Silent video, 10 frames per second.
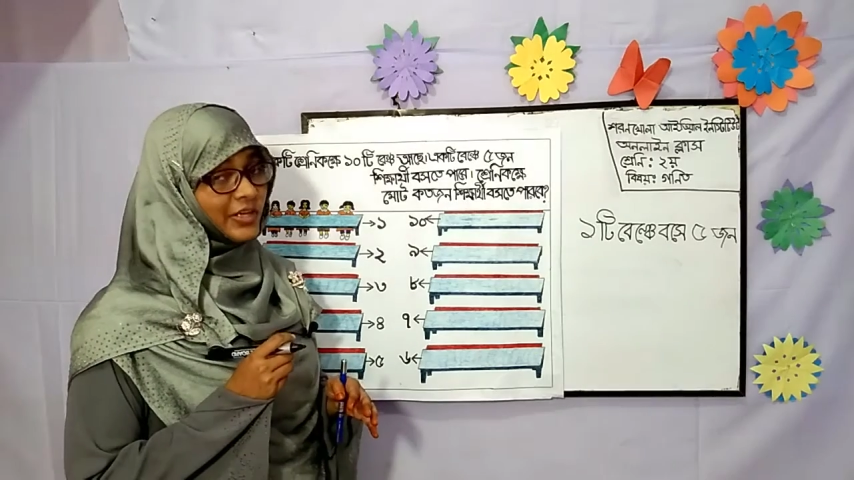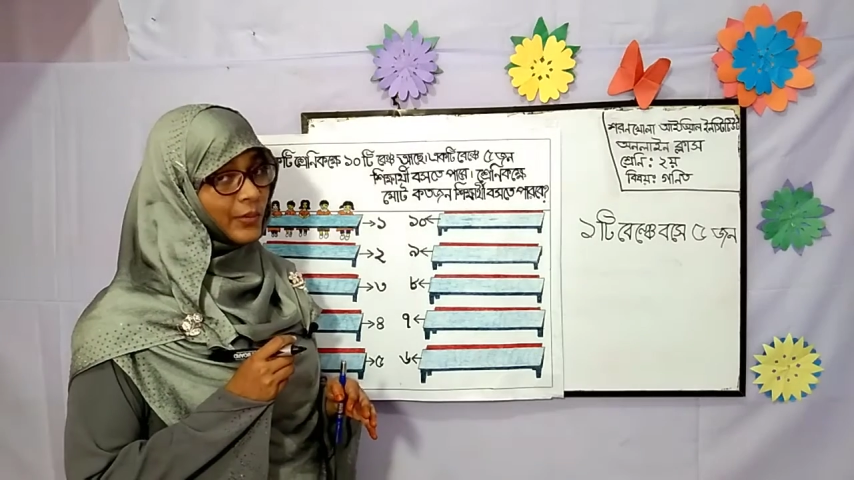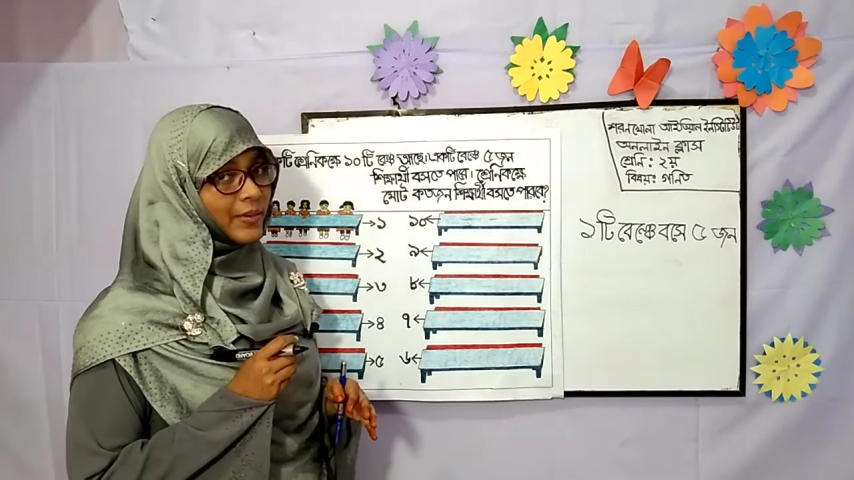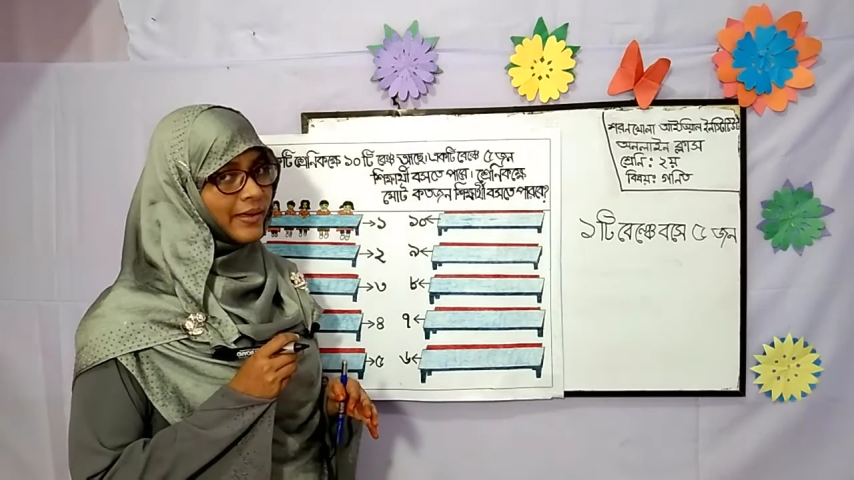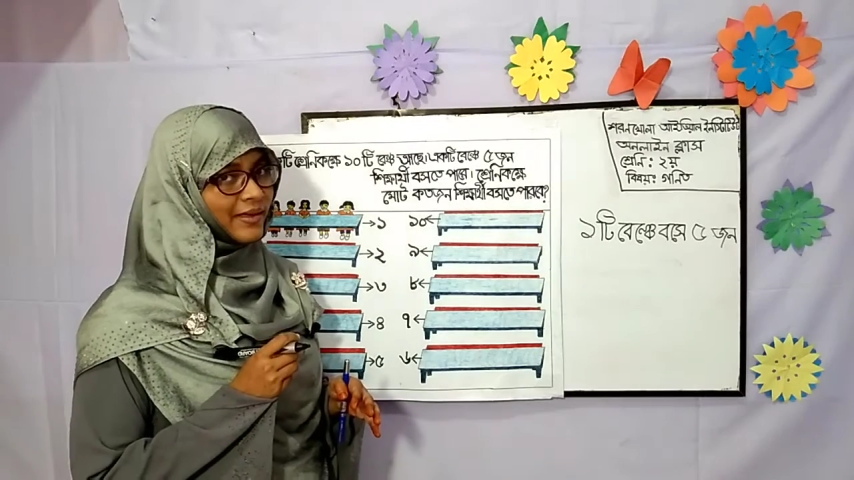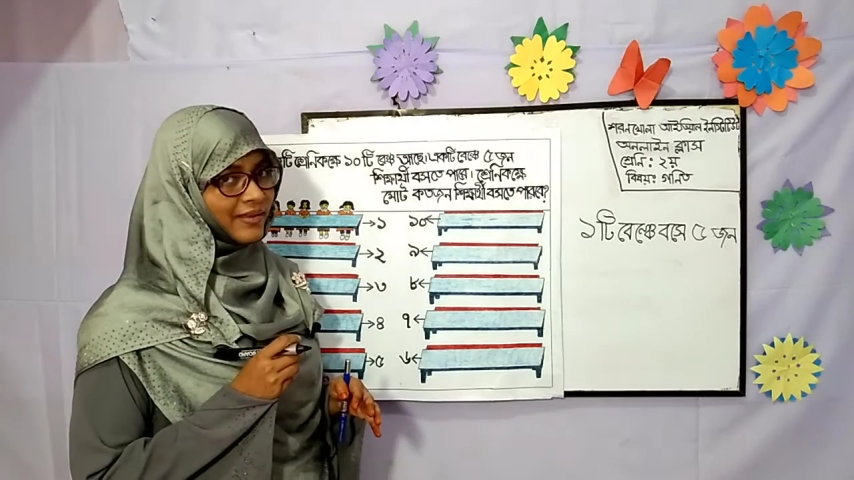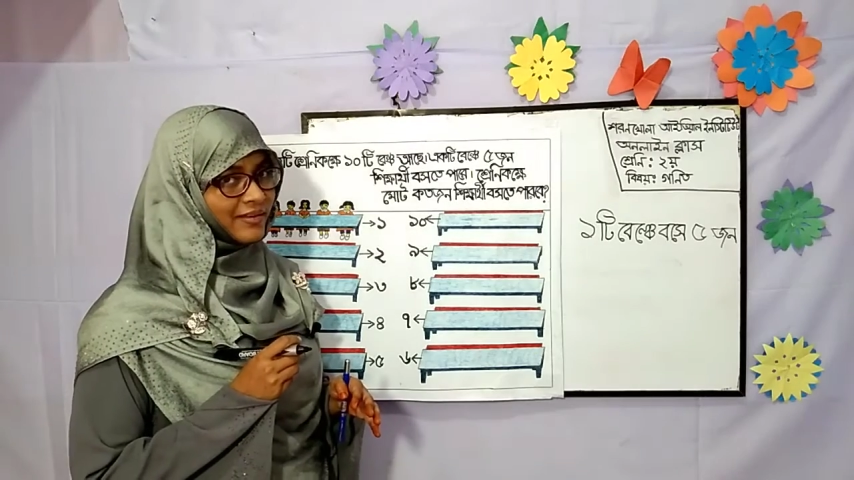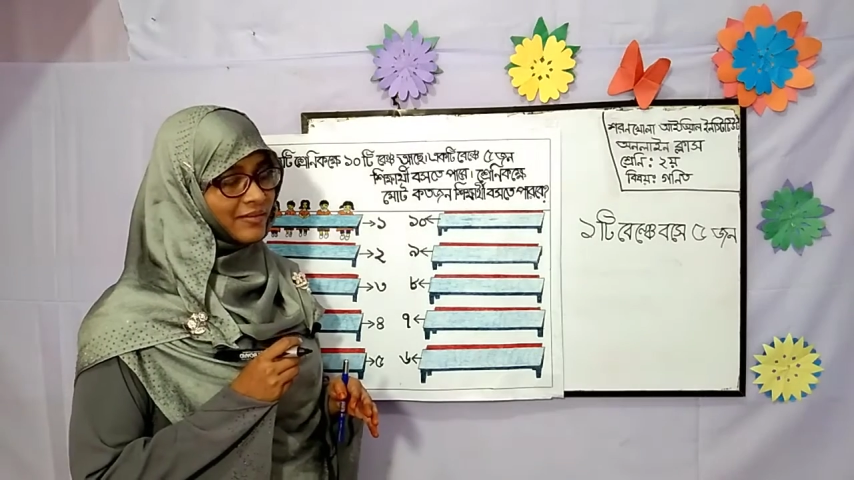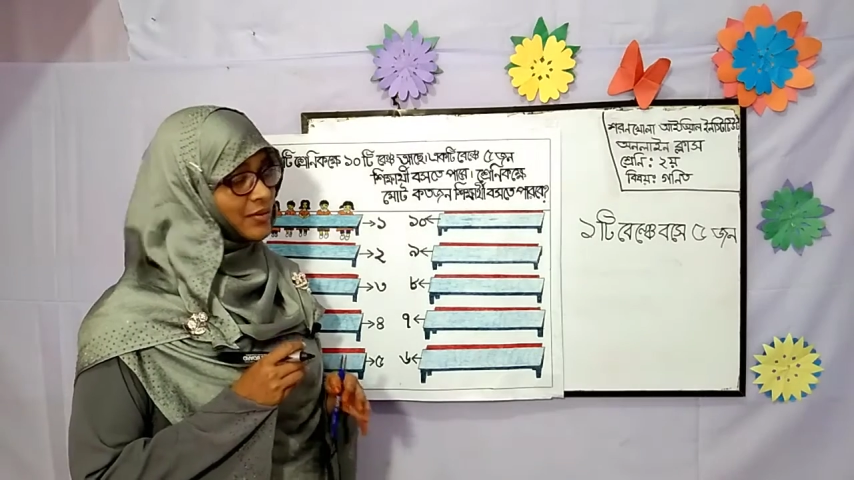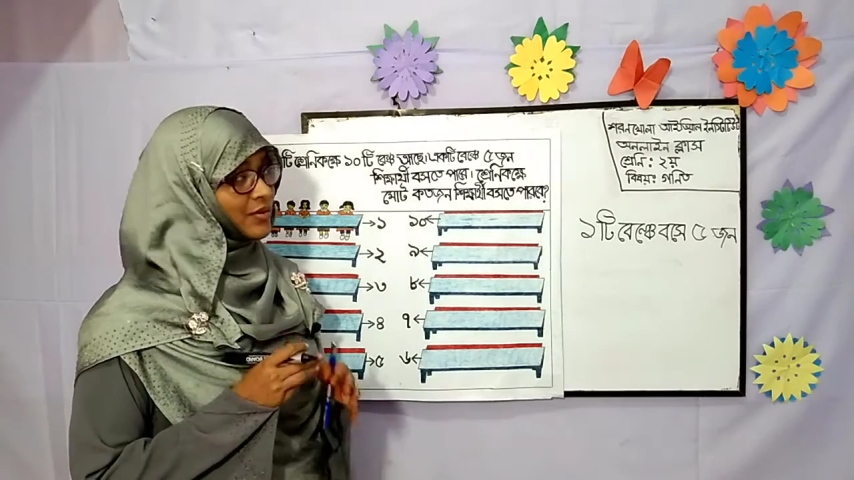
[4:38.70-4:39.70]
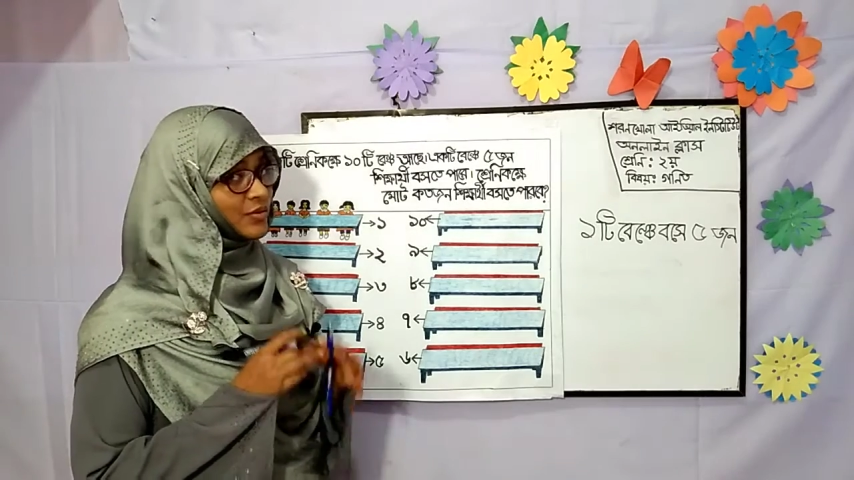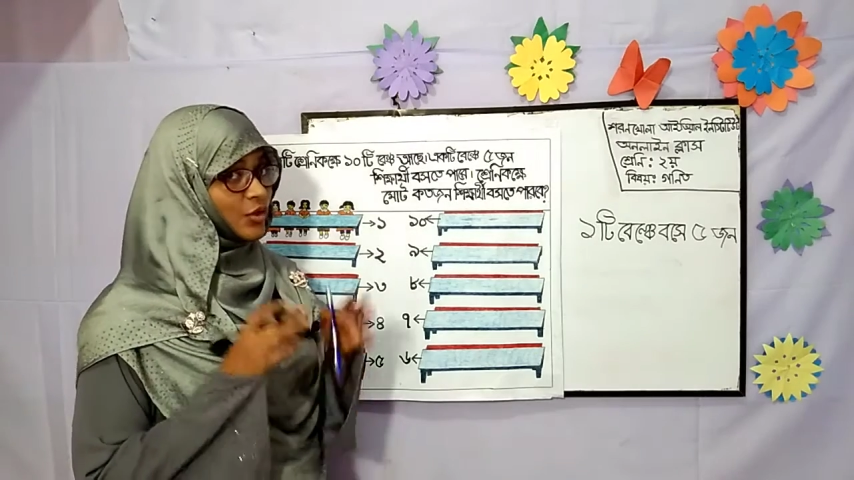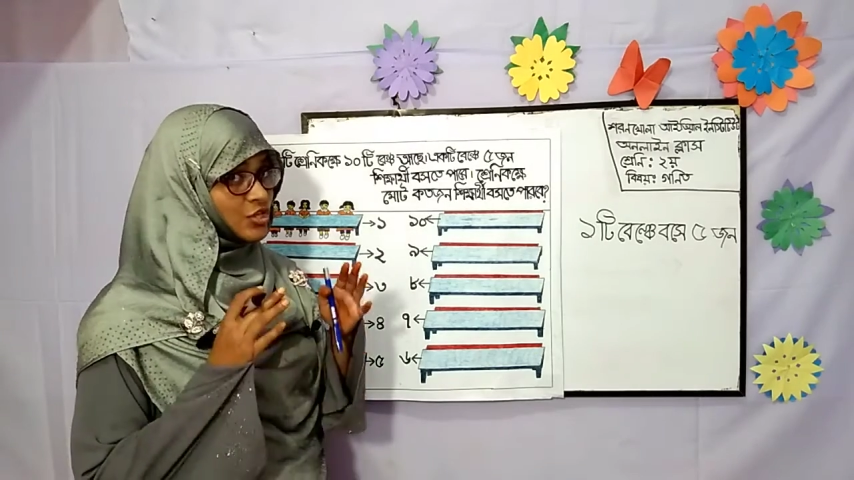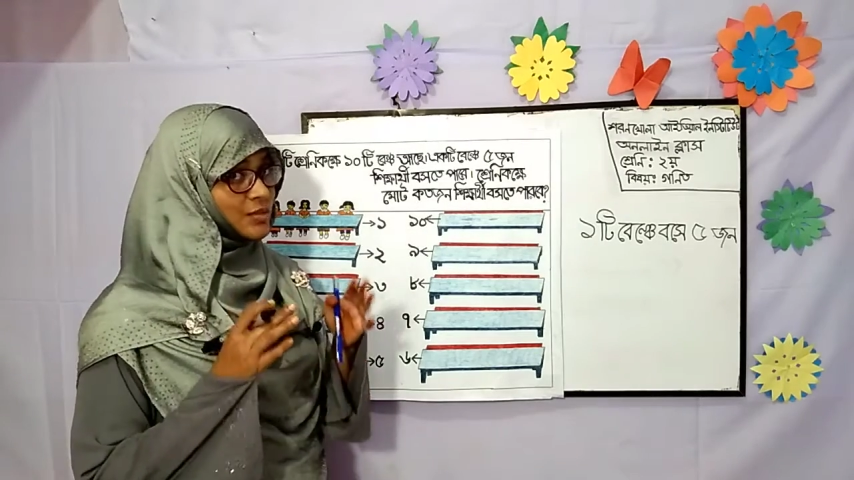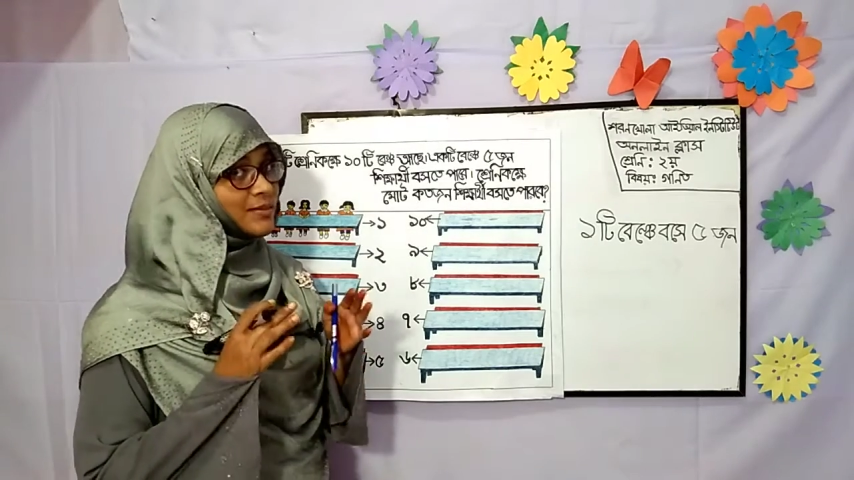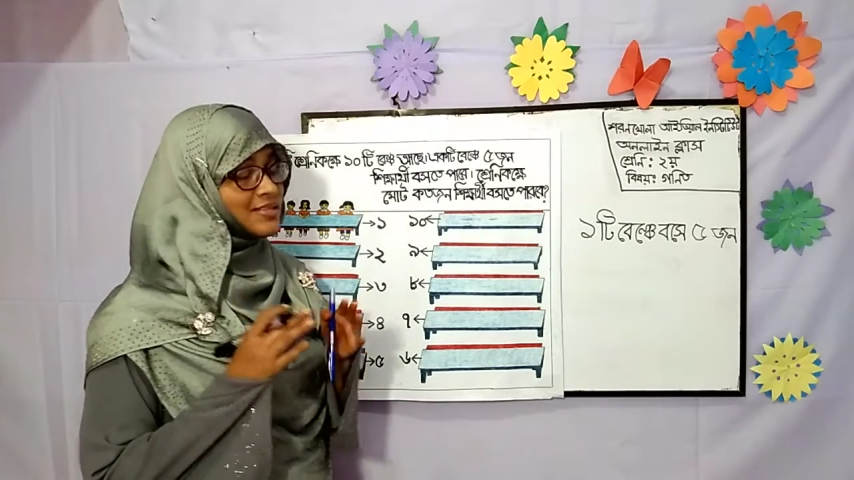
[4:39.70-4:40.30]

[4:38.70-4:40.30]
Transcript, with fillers: কি হবে দশটি